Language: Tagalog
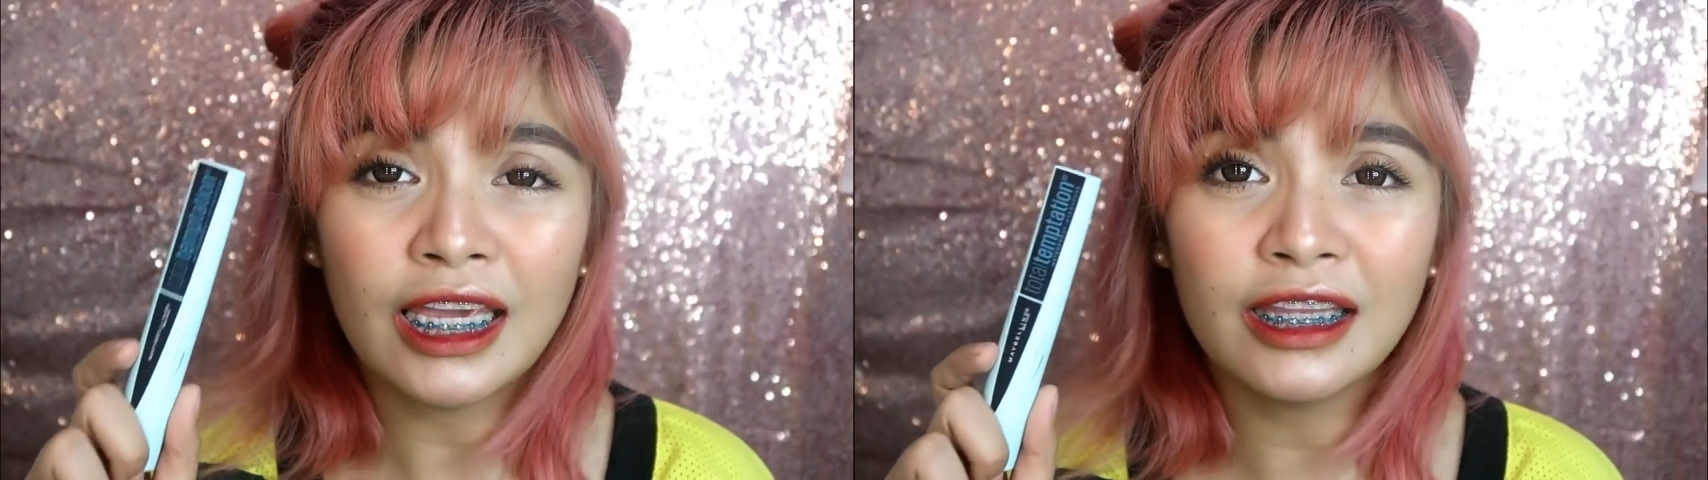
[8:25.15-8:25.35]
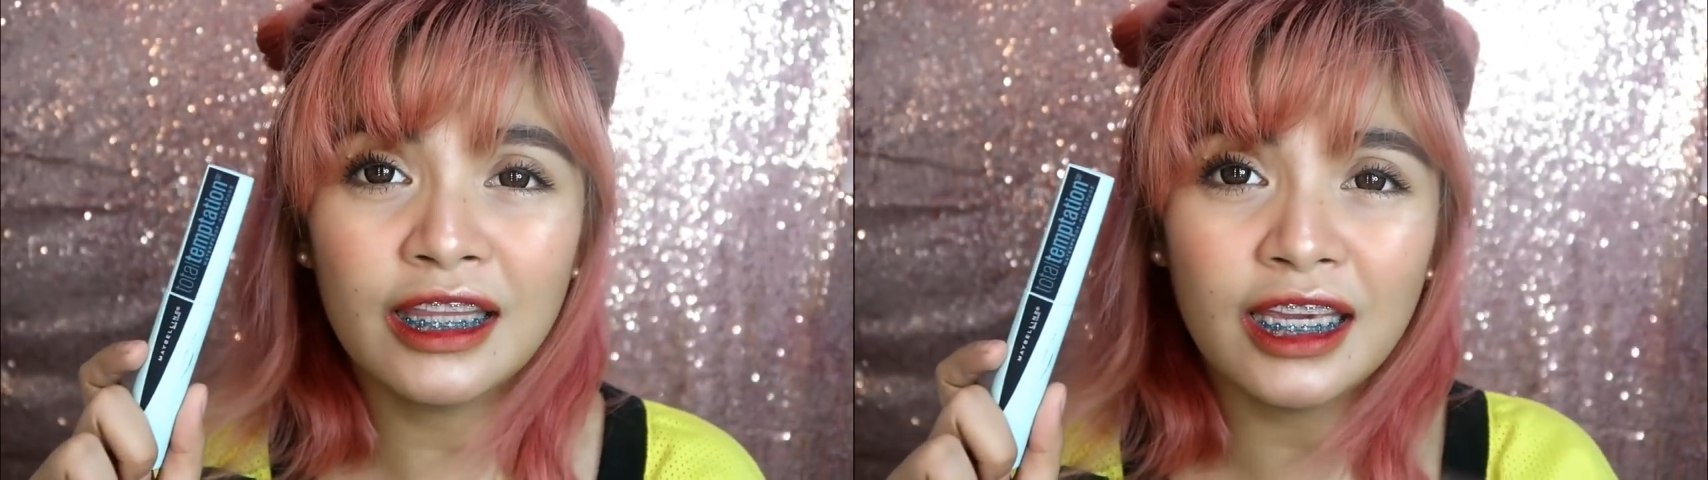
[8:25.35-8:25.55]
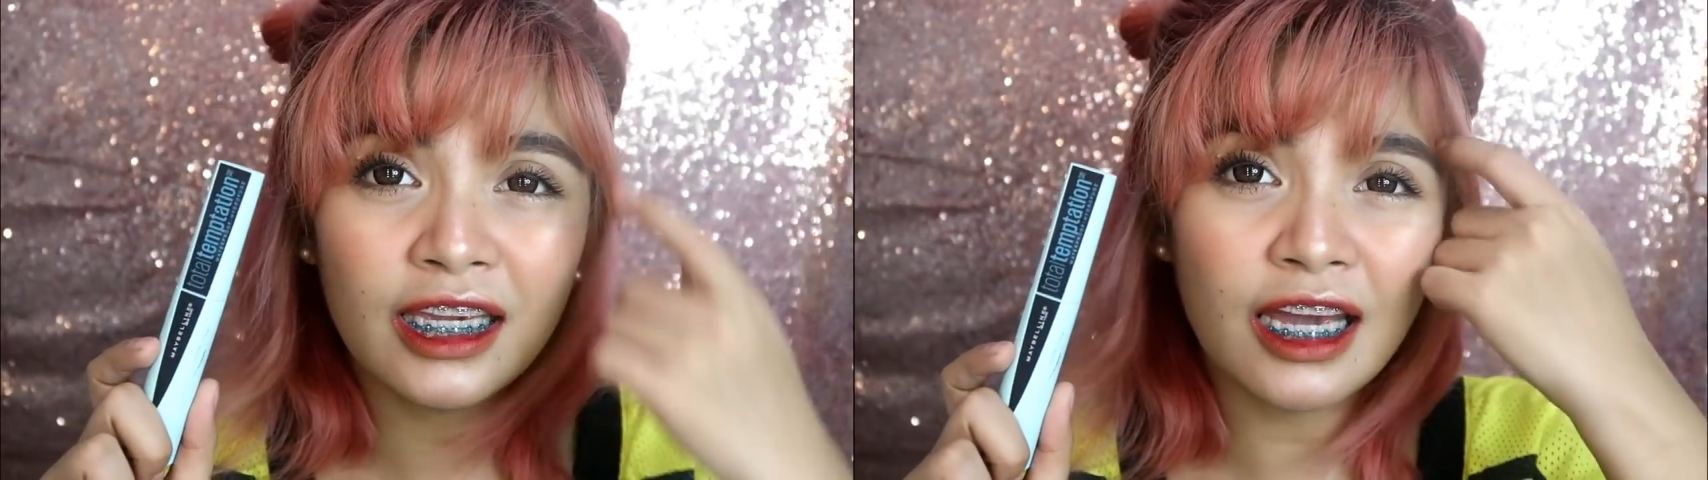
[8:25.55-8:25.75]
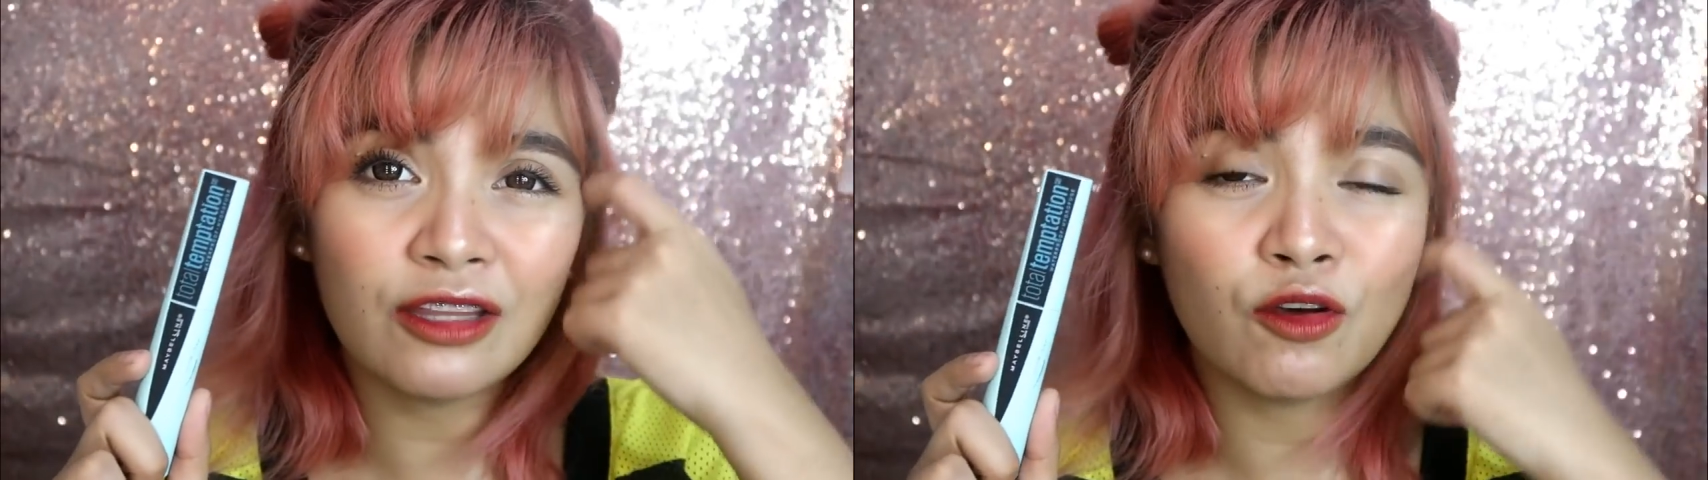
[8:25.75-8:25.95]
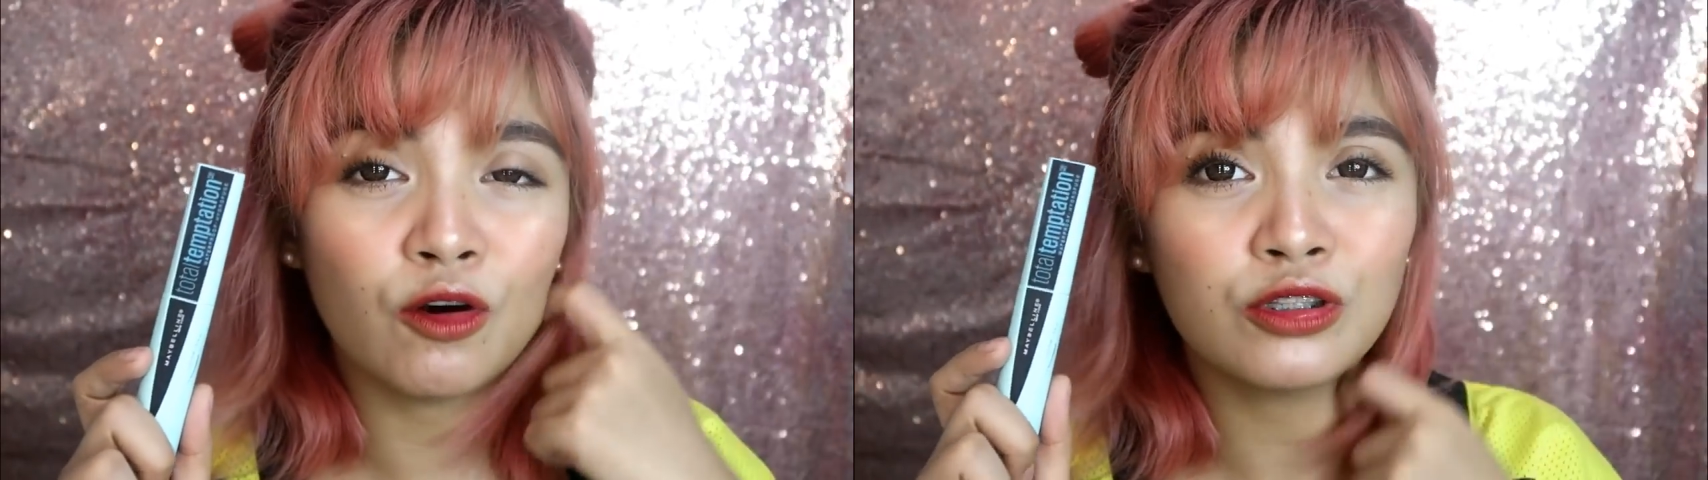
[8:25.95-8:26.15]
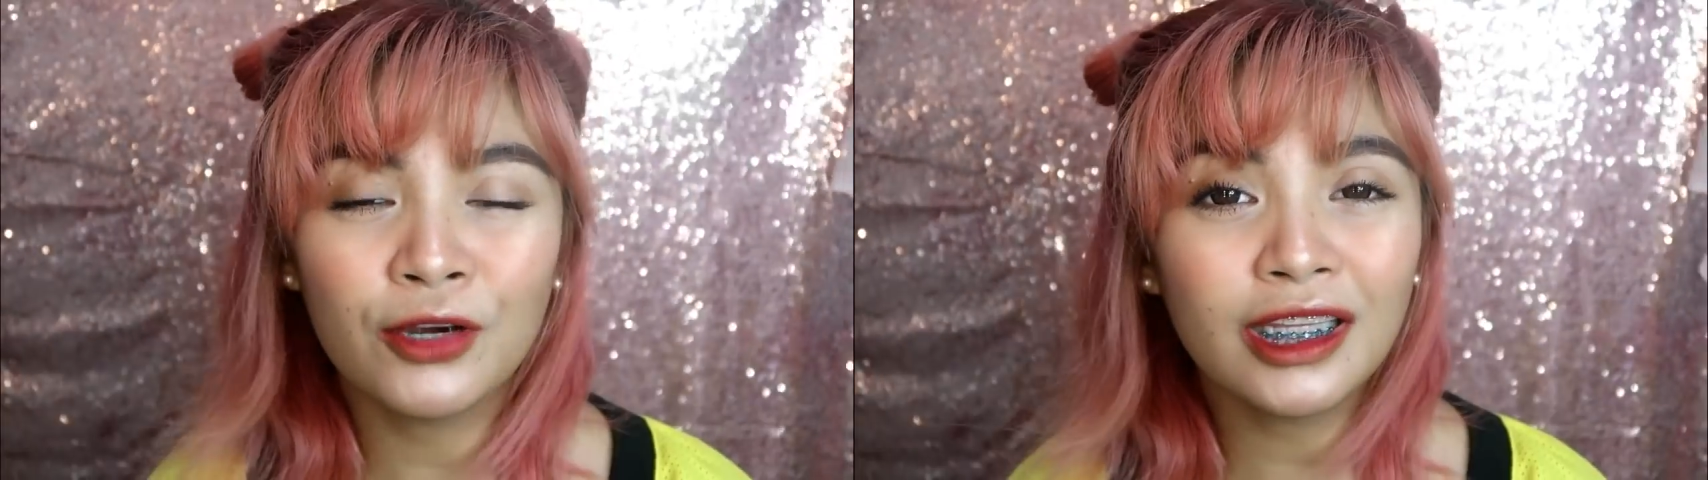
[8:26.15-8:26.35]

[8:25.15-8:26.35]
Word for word: hindi ganon.